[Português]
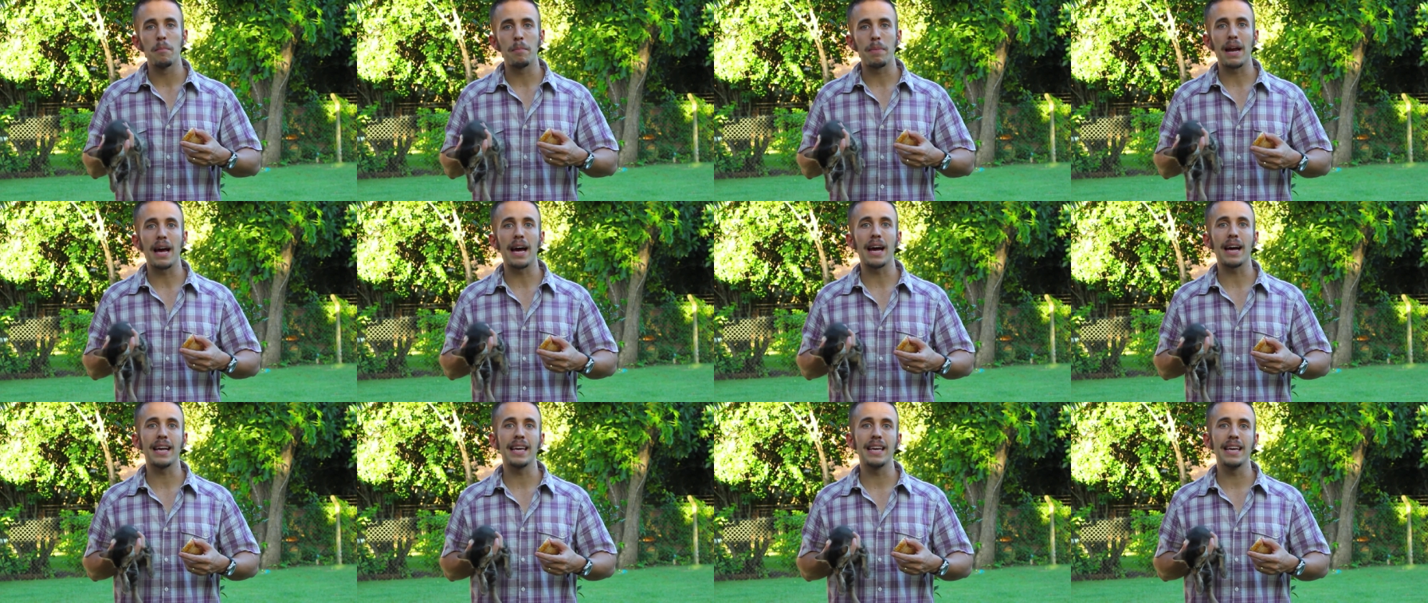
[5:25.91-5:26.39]

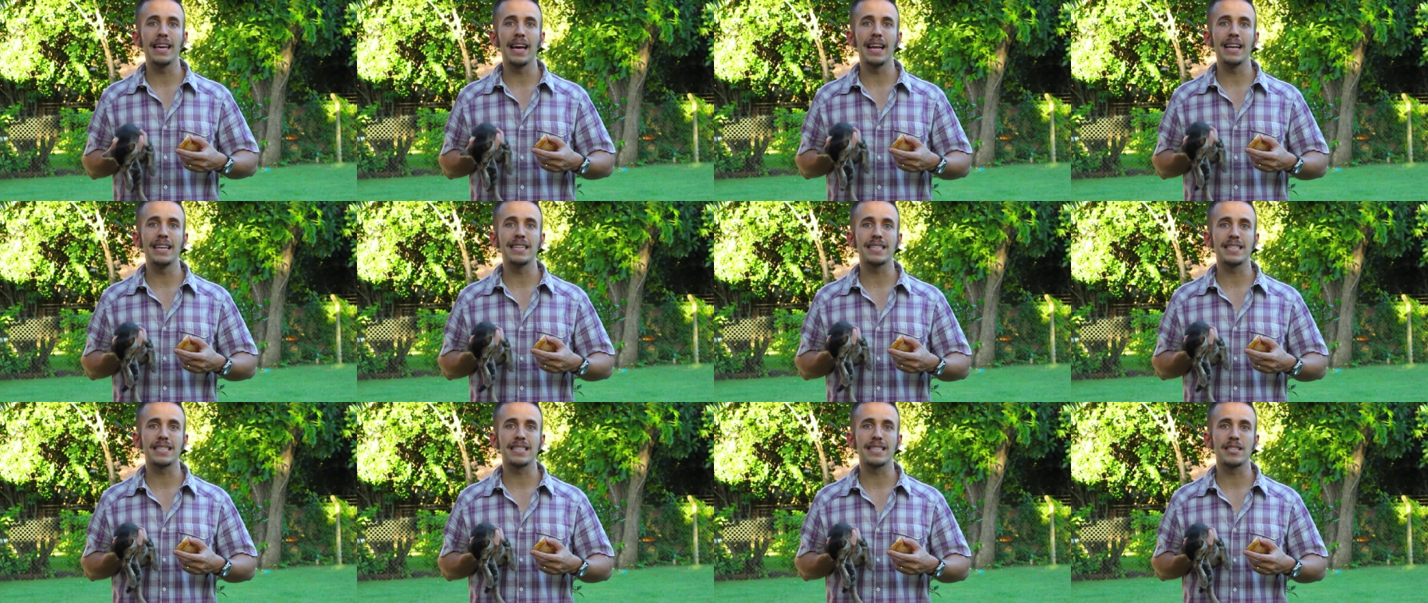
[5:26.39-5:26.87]
para que
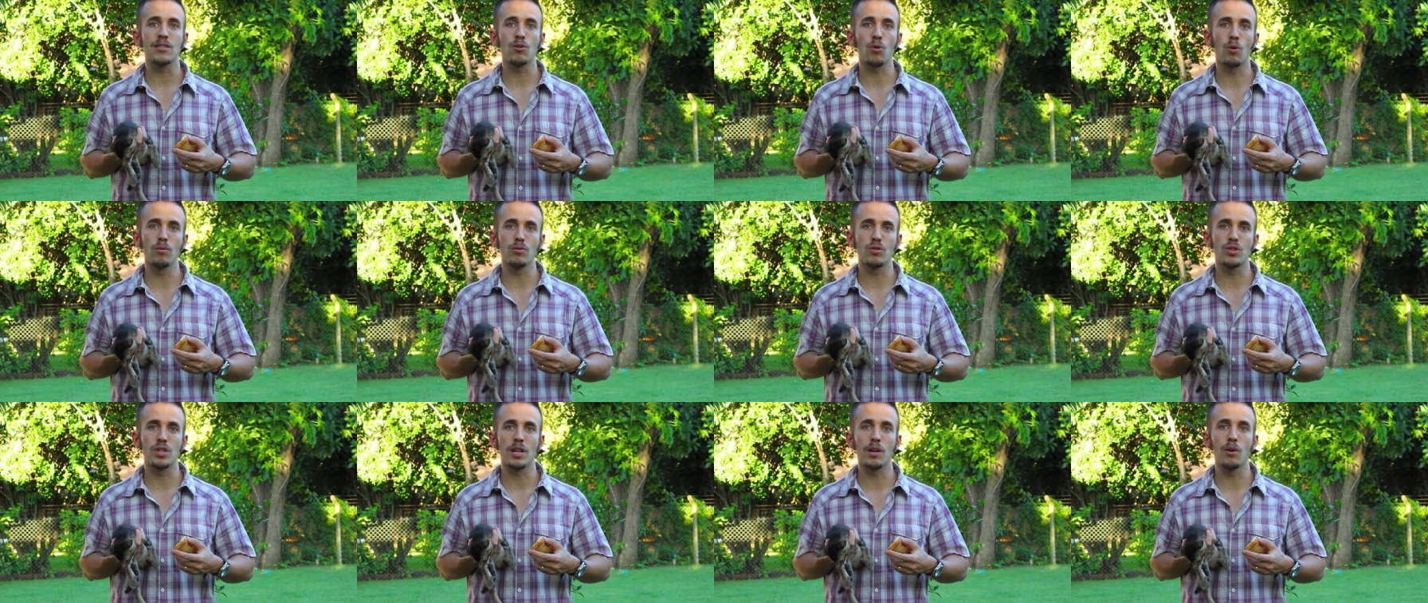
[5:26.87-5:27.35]
eles
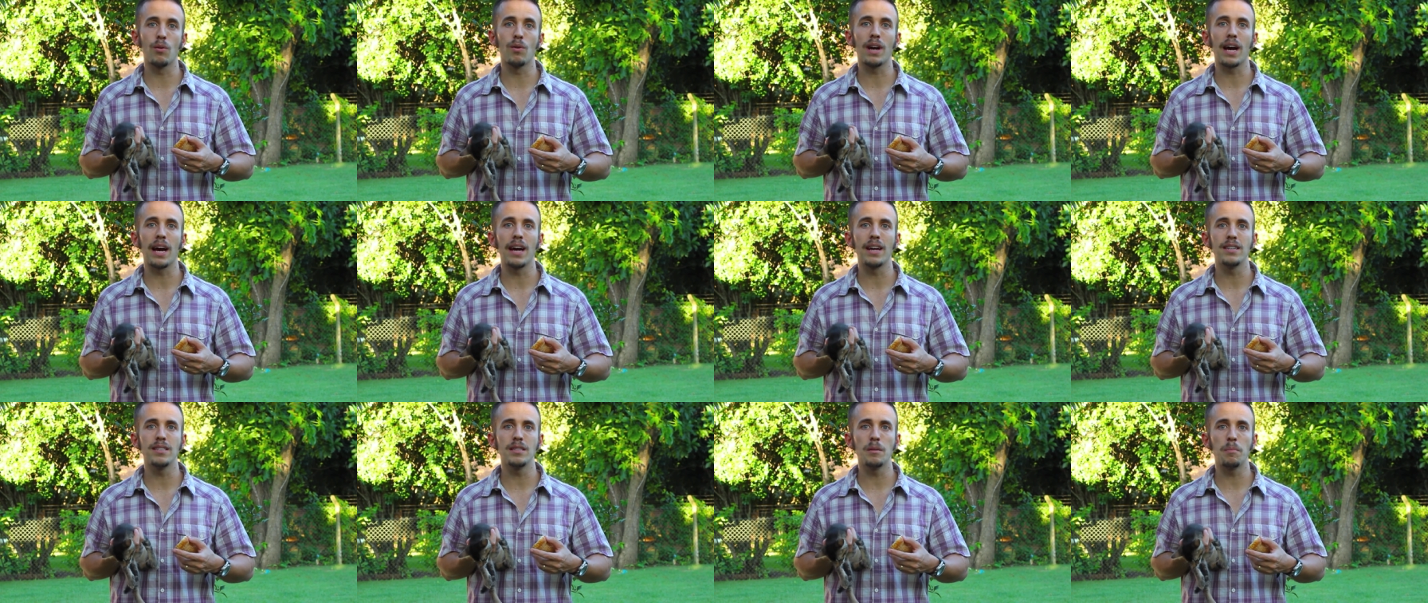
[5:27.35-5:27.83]
consigam
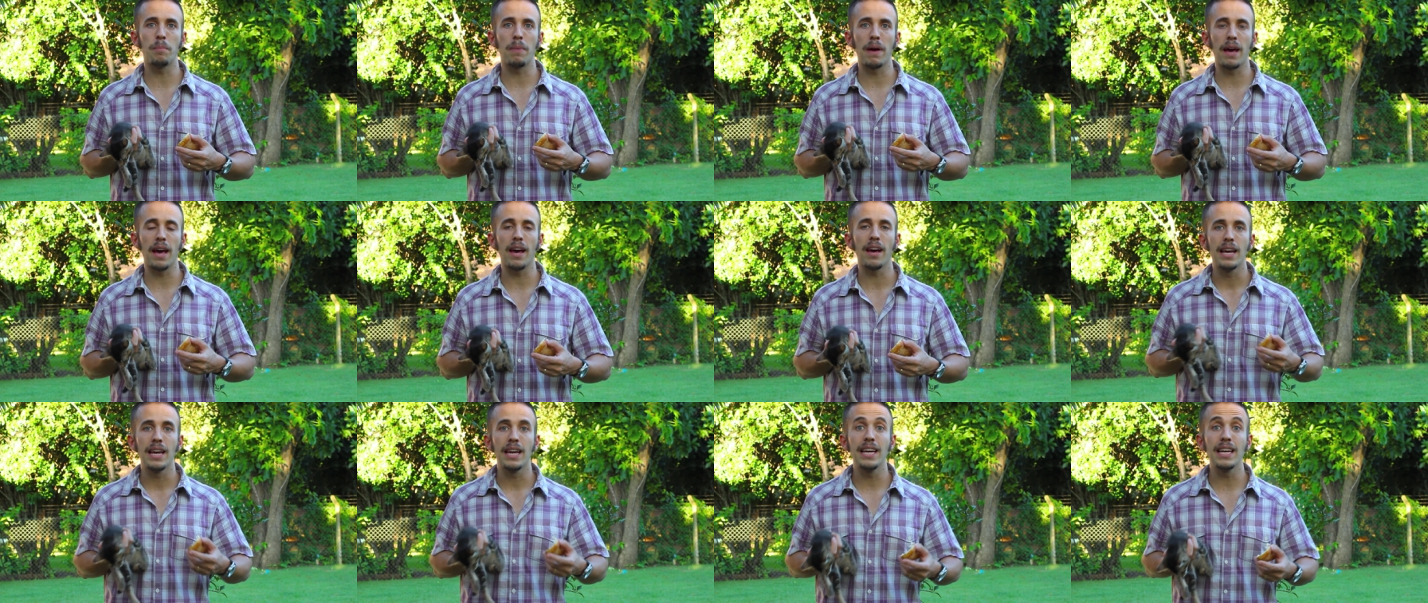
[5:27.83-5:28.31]
cair de
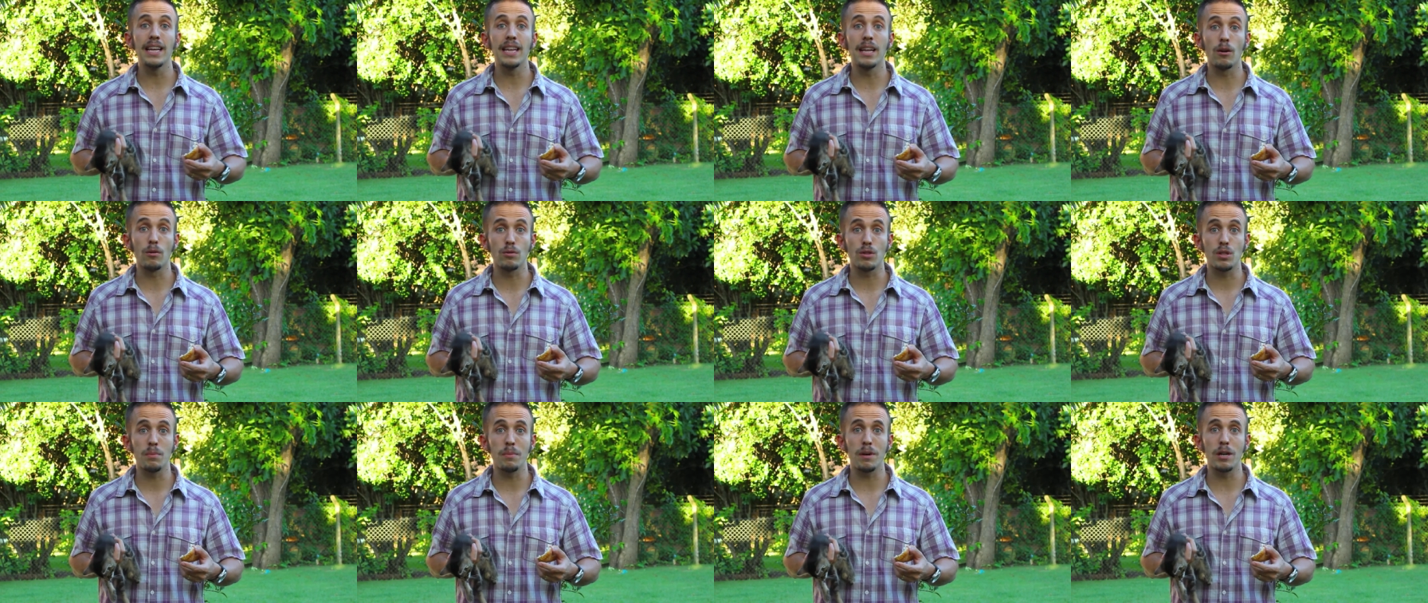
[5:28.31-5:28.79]
pé e
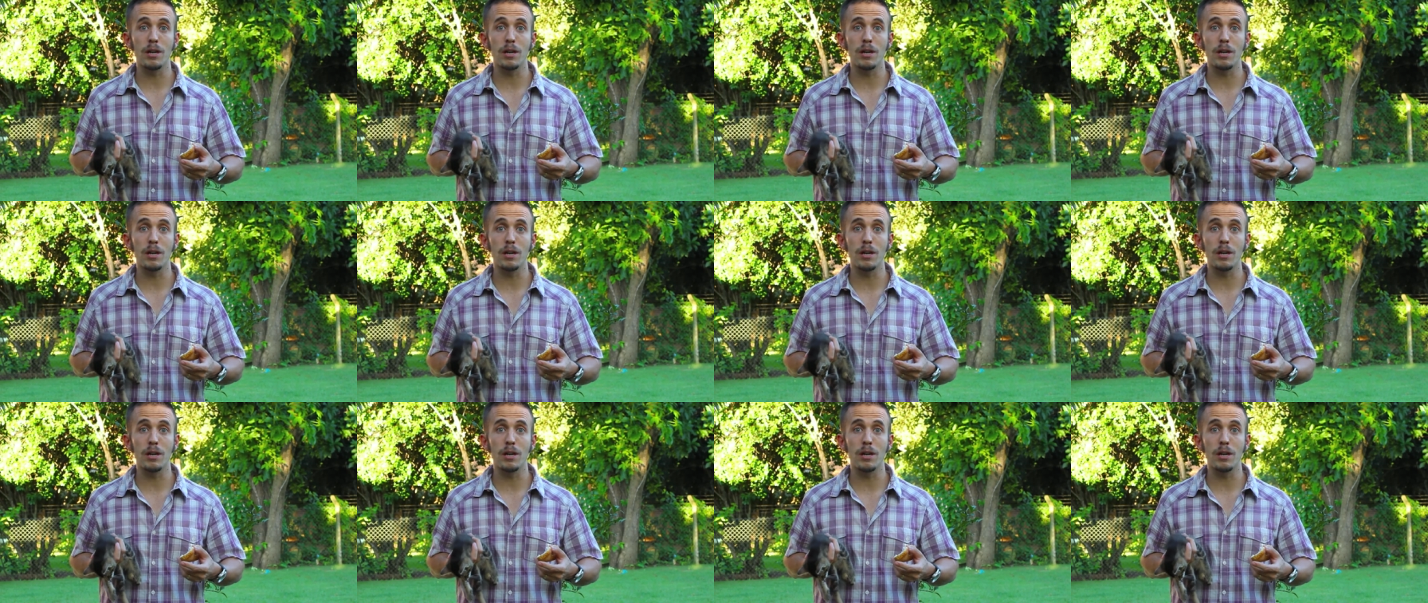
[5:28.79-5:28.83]
não se